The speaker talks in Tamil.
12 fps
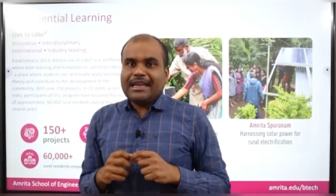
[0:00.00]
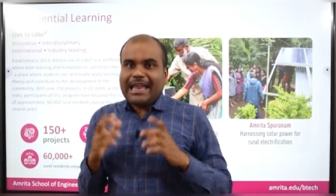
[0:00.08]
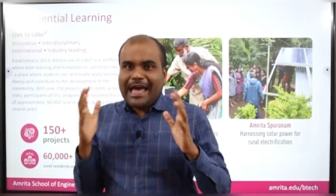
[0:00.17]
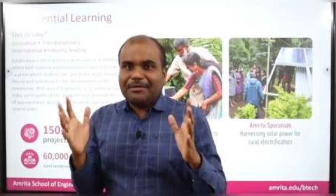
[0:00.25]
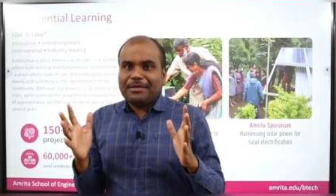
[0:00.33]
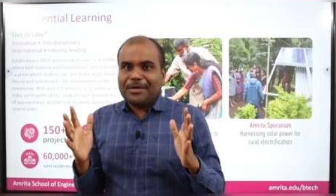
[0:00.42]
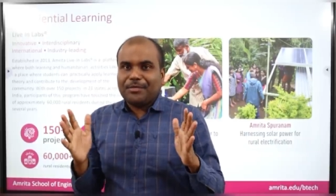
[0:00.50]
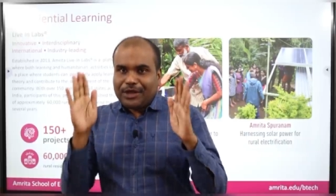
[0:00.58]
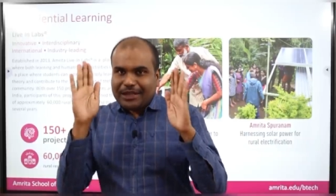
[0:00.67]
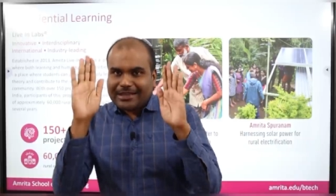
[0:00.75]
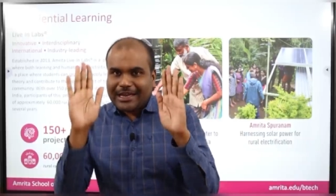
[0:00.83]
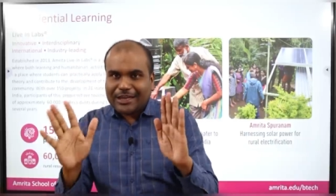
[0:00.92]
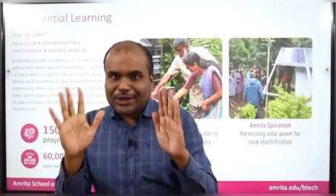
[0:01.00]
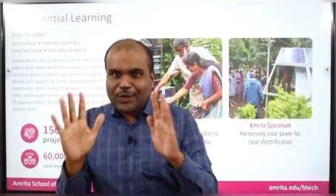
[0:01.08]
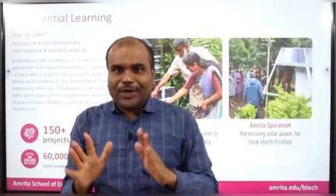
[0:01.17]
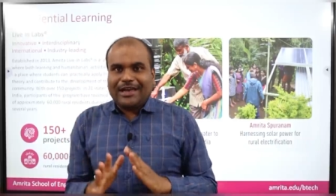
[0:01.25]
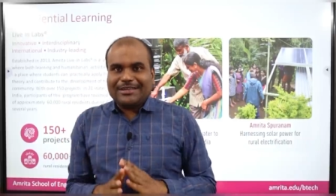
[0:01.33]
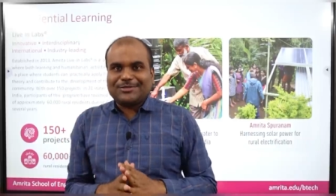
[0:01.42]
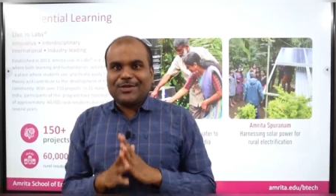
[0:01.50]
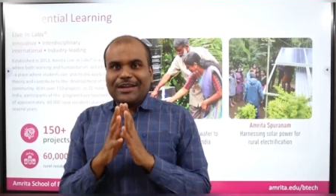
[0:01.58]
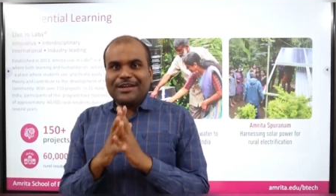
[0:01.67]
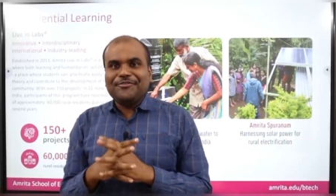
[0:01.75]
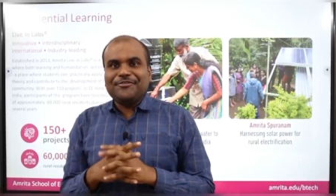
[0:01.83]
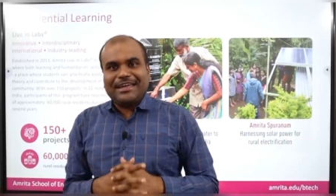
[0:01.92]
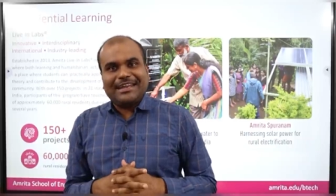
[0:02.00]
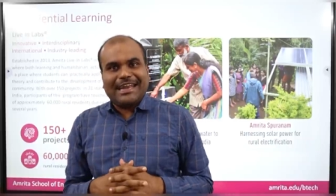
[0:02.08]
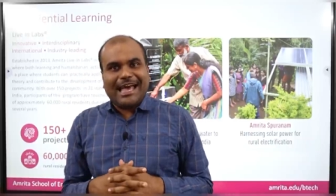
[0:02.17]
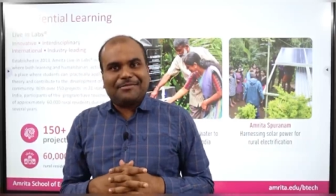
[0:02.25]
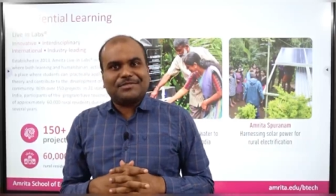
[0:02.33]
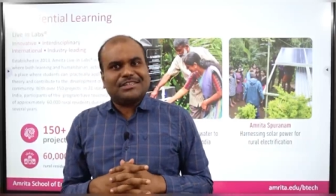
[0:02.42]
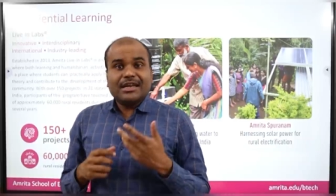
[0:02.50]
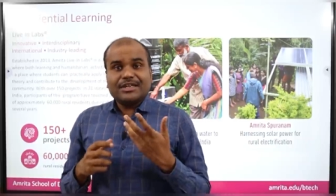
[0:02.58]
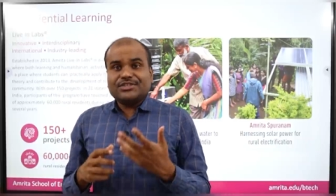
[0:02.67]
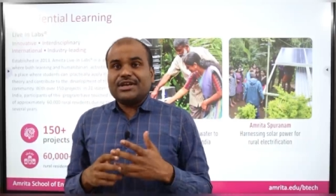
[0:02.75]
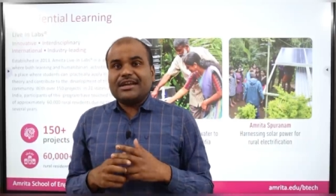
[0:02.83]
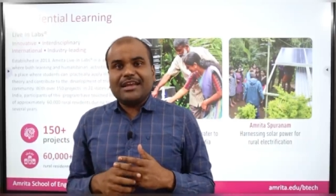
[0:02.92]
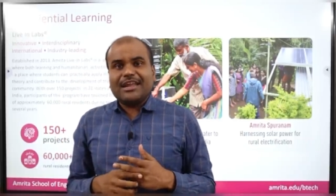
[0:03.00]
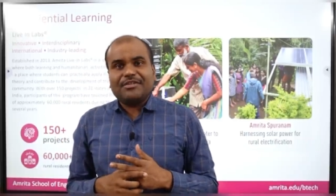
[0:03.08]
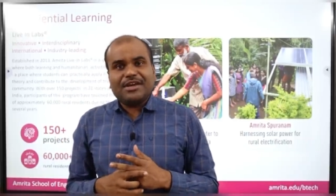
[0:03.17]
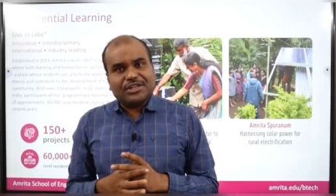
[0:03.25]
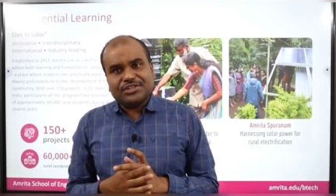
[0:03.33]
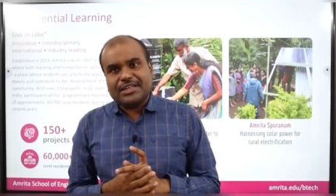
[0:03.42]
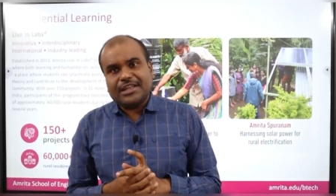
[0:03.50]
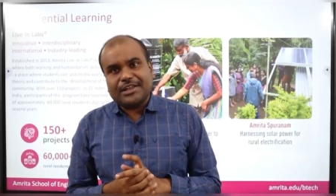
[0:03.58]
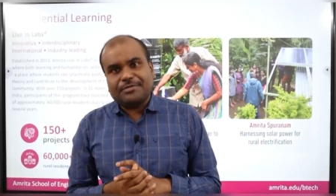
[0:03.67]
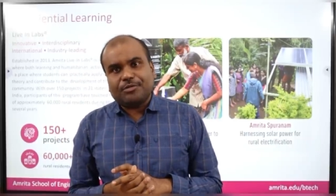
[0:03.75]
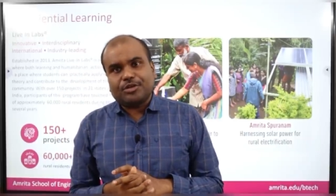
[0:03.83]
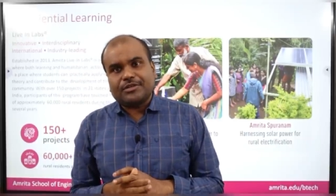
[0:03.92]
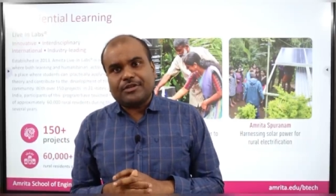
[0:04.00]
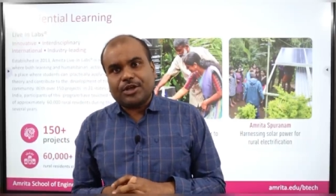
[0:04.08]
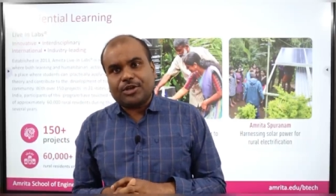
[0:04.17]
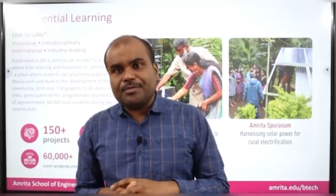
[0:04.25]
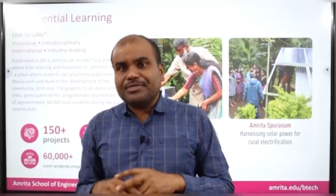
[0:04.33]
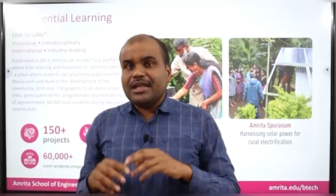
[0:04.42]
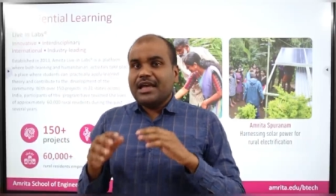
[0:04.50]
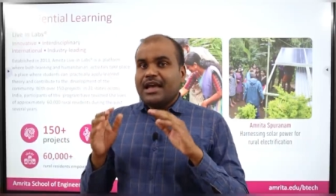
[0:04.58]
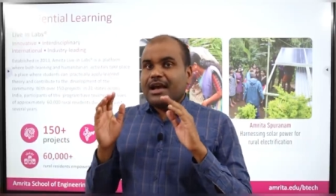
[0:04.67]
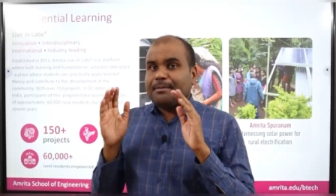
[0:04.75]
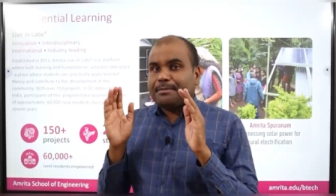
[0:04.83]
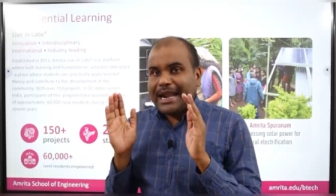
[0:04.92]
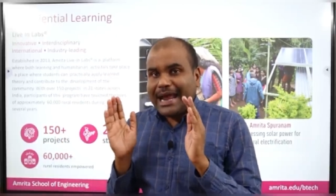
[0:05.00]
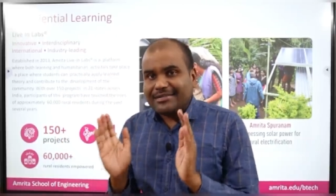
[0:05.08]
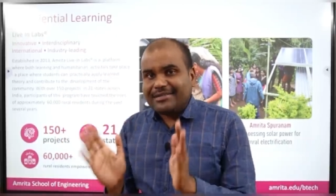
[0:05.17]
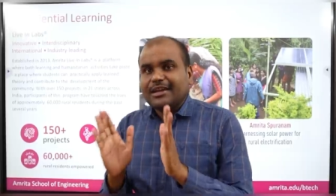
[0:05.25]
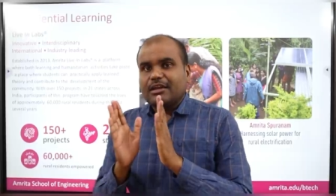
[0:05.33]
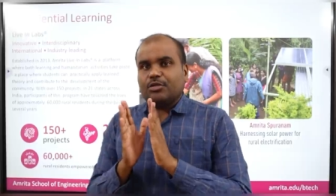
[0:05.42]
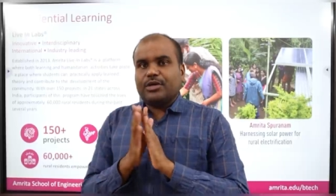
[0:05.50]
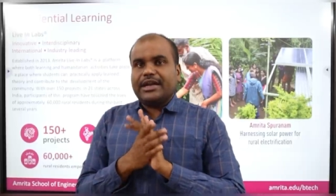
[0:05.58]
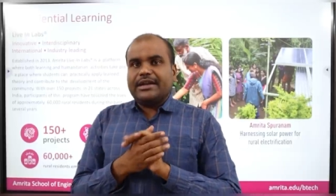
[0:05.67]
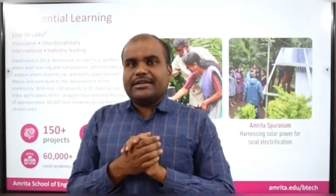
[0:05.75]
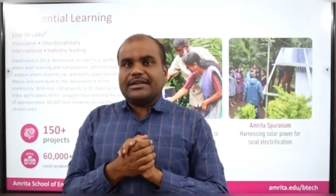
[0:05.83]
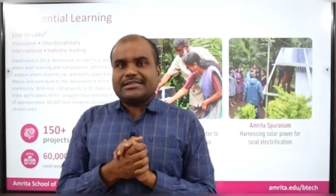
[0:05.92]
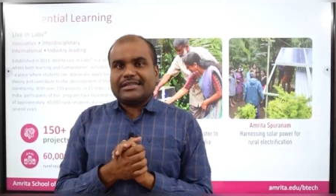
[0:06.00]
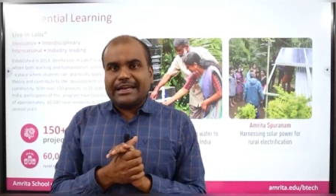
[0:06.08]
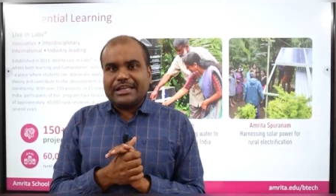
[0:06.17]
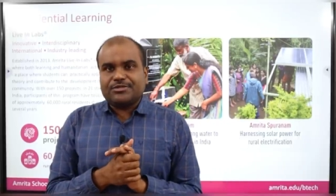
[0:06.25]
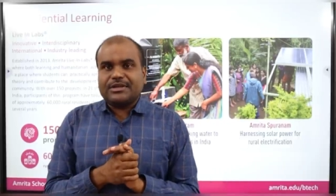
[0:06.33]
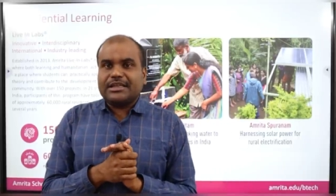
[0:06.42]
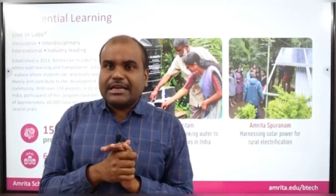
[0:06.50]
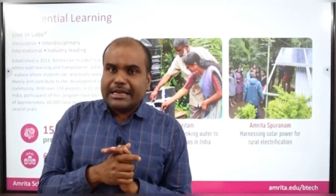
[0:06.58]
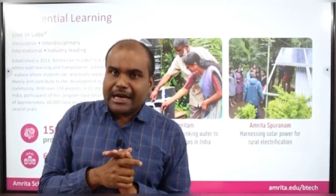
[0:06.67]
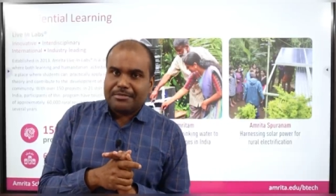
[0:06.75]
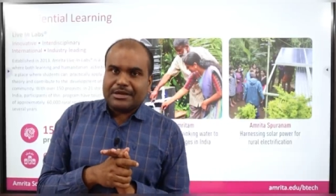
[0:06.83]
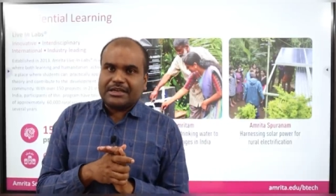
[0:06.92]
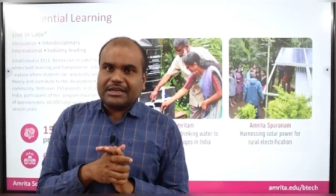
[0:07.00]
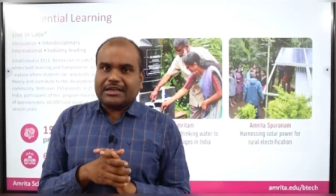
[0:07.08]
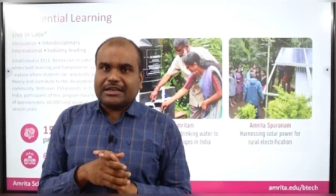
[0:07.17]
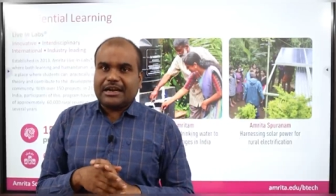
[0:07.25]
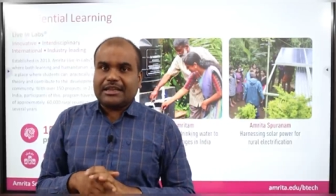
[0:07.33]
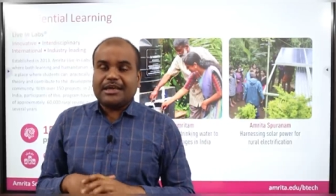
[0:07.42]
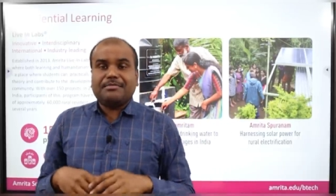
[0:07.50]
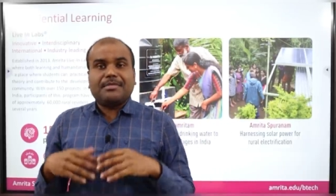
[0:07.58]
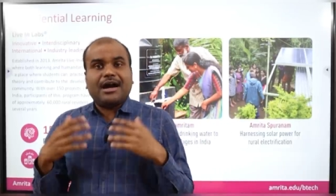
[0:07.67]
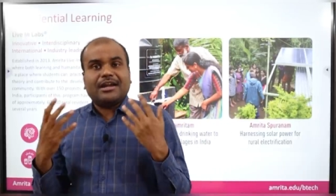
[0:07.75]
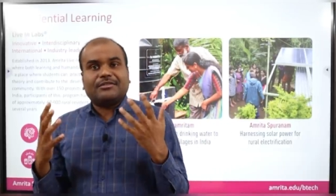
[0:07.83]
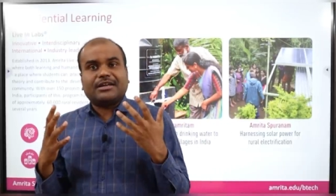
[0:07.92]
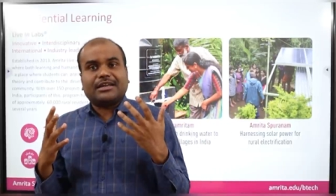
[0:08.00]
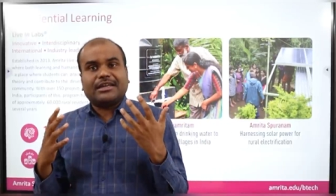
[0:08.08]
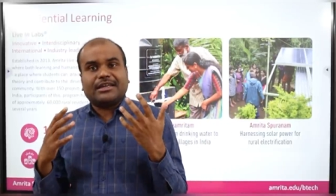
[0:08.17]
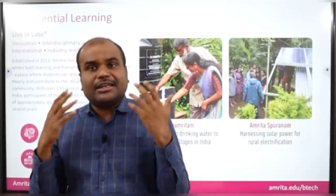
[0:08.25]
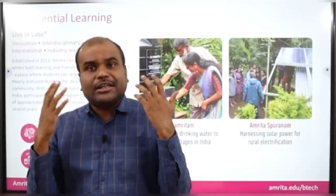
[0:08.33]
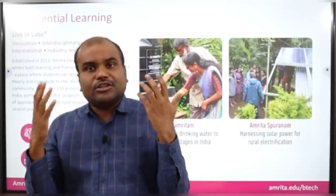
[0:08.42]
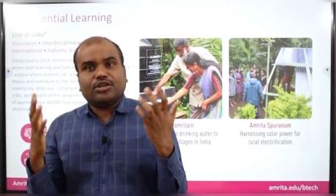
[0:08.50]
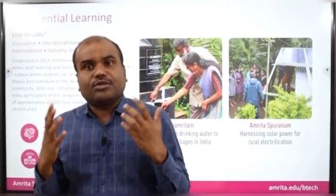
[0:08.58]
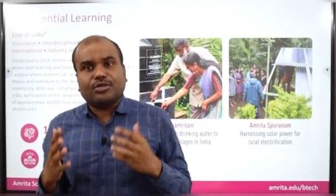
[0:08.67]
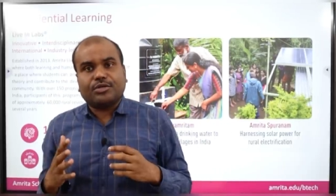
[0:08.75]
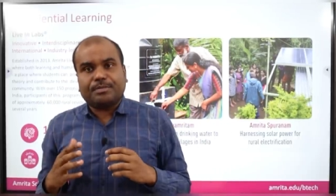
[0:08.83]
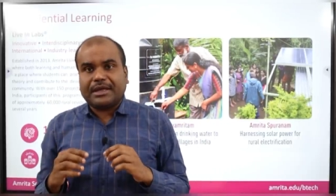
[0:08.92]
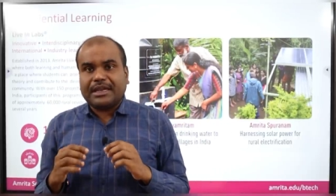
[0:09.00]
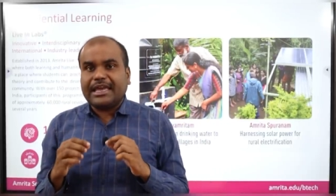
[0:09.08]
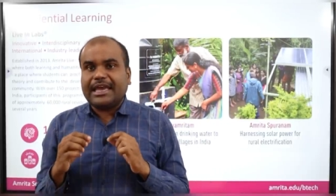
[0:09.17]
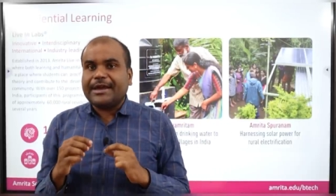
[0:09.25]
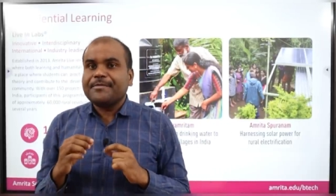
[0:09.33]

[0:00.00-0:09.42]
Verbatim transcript: லேபில் போய் தங்கிக்கோங்க ஸோ லிவ் இன் லேப்ஸ் ஜென்ரலாகவே இன்ஜினியரிங் பொறுத்த வரைக்கும் ப்ராக்டிக்கல் ஓரியன்ட் ஸ்டடீஸ் வந்து இல்லாமல் இருக்கிறதுனால தான் மாணவர்களுக்கு எந்த ஒரு பெரிய